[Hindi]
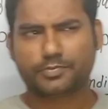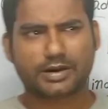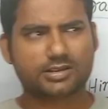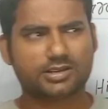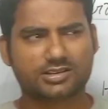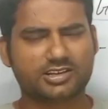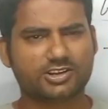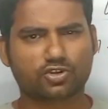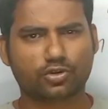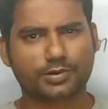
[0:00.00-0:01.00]
पाँच से
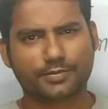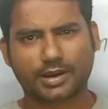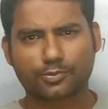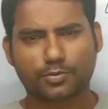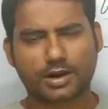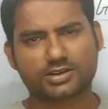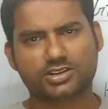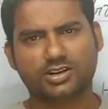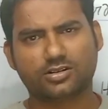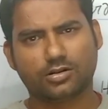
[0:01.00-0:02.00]
छः सौ रुपया में आपको
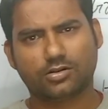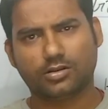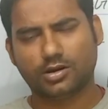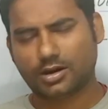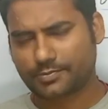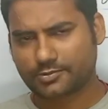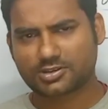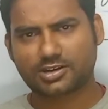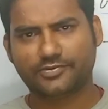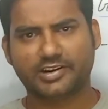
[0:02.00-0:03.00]
मार्कशीट और आपको
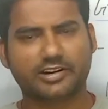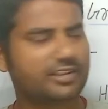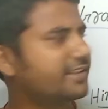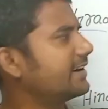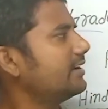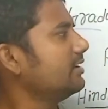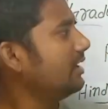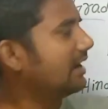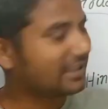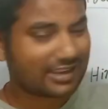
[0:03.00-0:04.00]
सर्टिफिकेट दे देगा
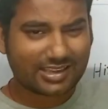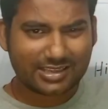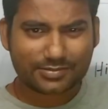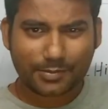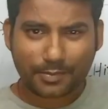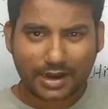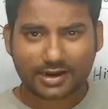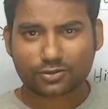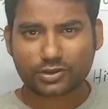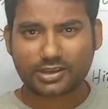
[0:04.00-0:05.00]
हालांकि इसमें
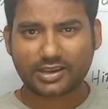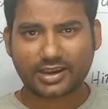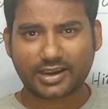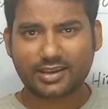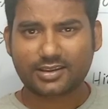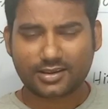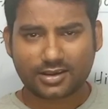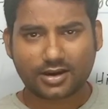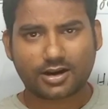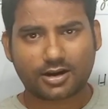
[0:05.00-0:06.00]
मांगा तो नहीं गया है
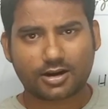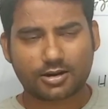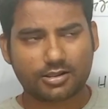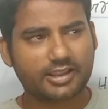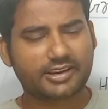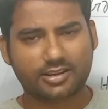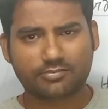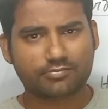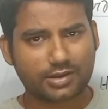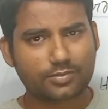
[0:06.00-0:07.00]
आ,
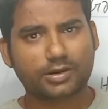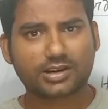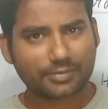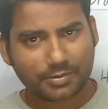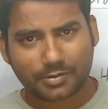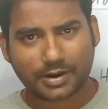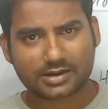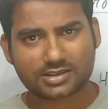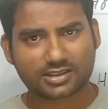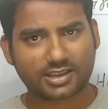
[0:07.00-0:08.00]
लेकिन फिर भी कभी भी
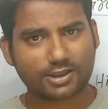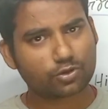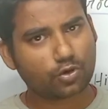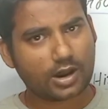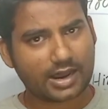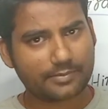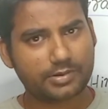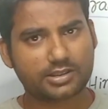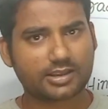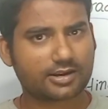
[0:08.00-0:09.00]
मांग सकता है तो
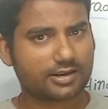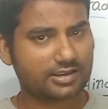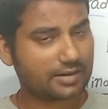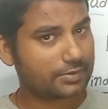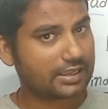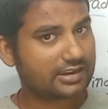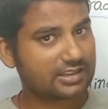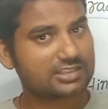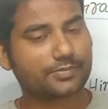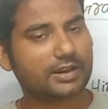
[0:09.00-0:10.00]
अभी तक अप्लाई
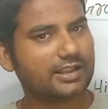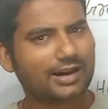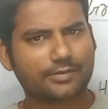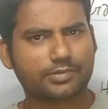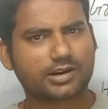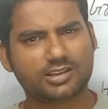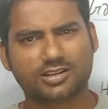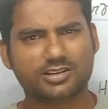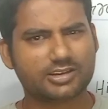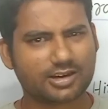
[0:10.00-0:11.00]
करने से पहले आप
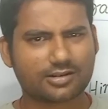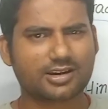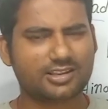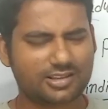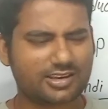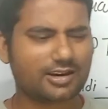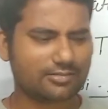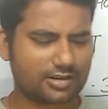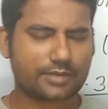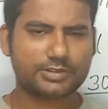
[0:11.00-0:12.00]
ख़रीद लीजिएगा ख़रीद क्या
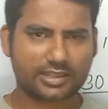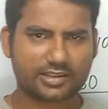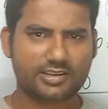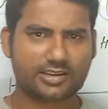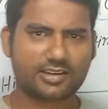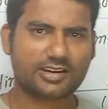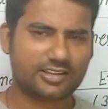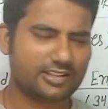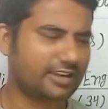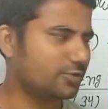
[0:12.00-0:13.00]
आप जानते ही हैं कि
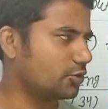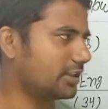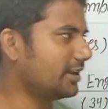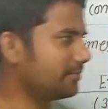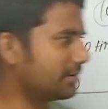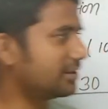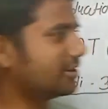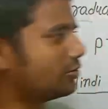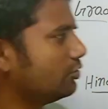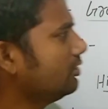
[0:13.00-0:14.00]
ख़रीदना ही होता है
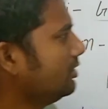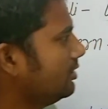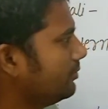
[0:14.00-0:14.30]
पढ़ना तो